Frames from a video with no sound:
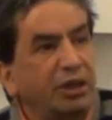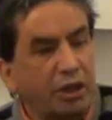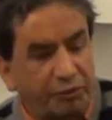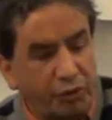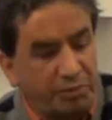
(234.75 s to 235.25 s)

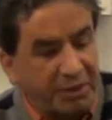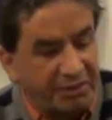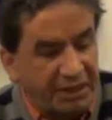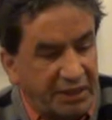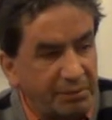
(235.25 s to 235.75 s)
Voi mi
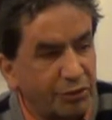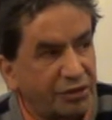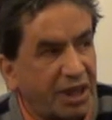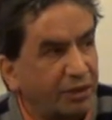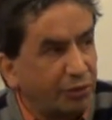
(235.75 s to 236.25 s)
avete
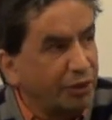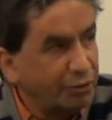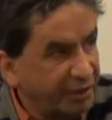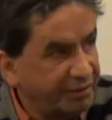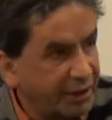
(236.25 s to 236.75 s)
dimostrato che non
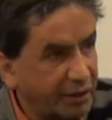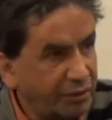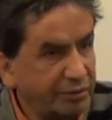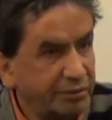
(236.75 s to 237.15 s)
è vero,